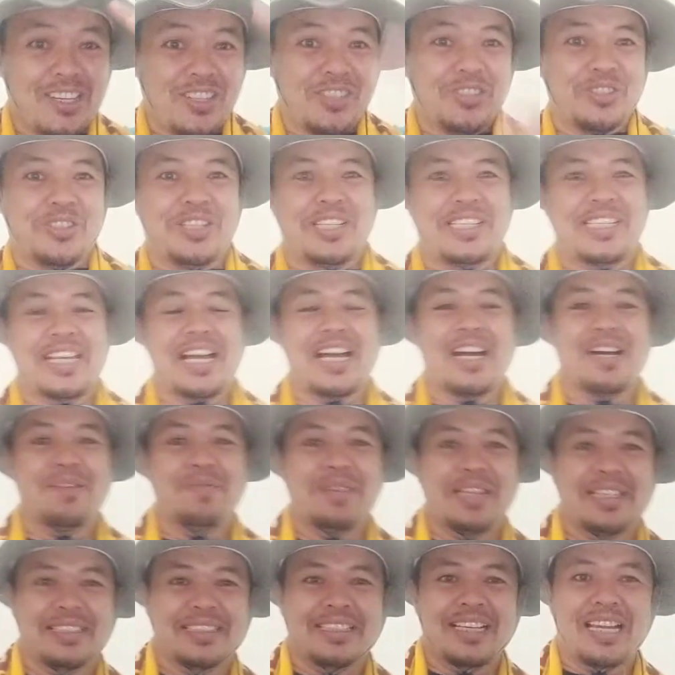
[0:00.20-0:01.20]

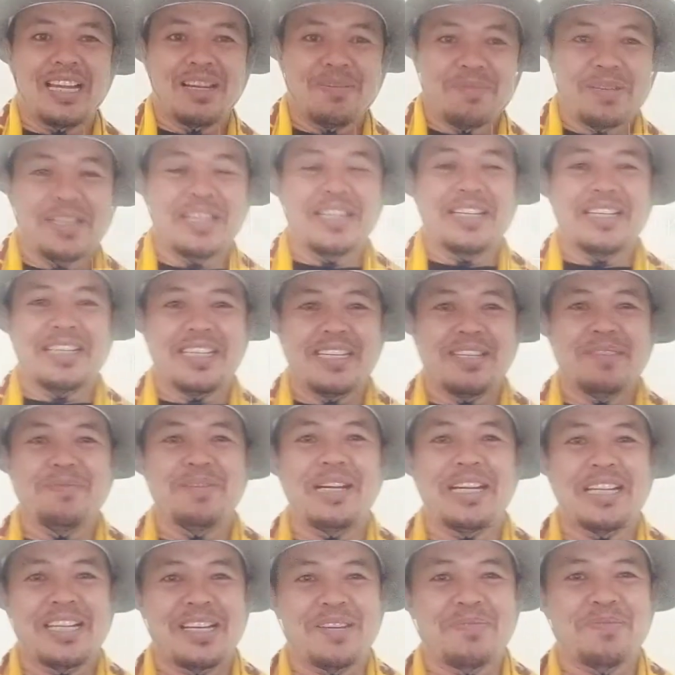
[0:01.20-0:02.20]
sahabat klaber
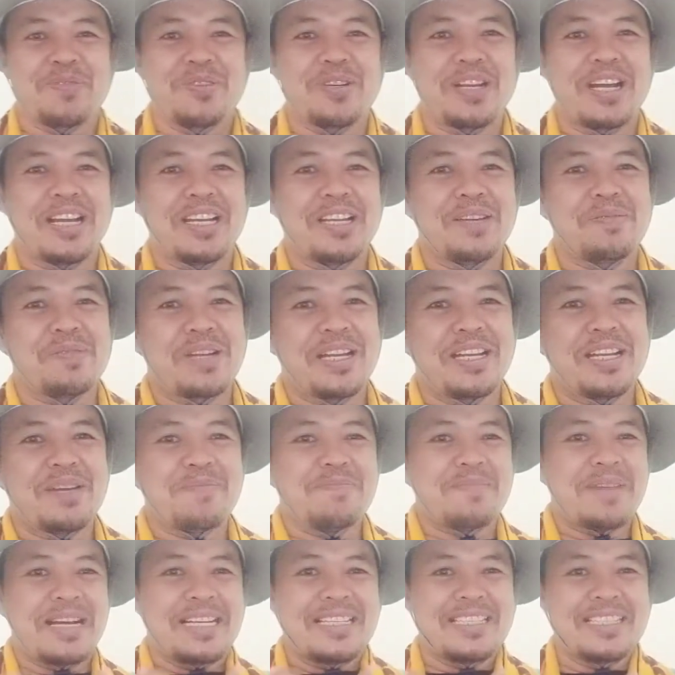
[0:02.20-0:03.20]
dimanapun Anda berada
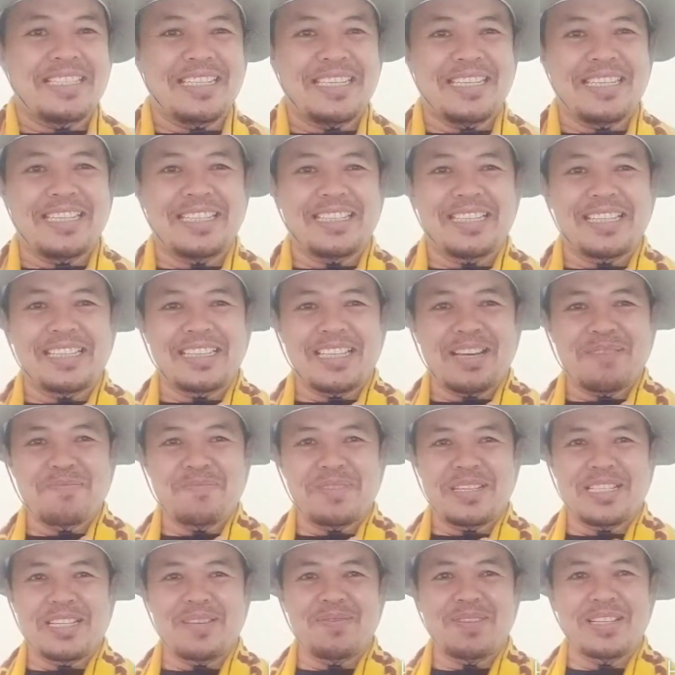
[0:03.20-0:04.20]
masih tetap
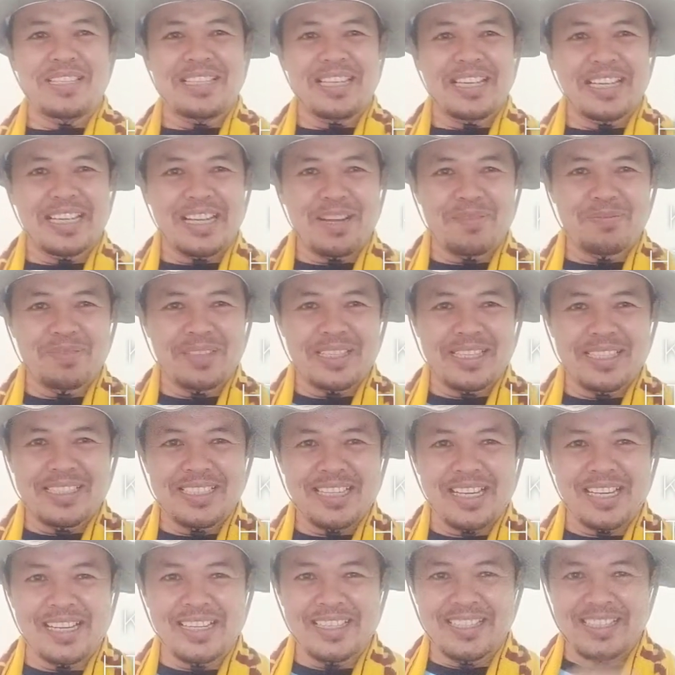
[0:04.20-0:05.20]
bersama saya Kapten
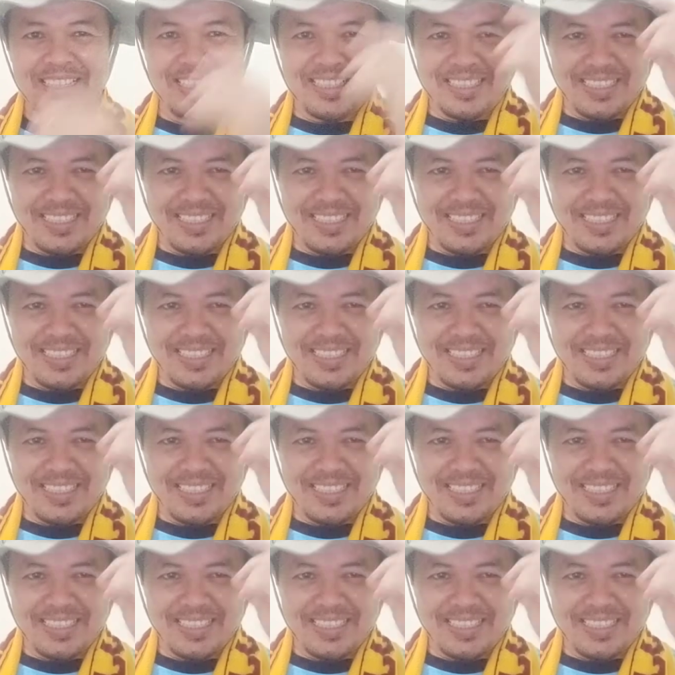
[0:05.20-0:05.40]
Sar dengan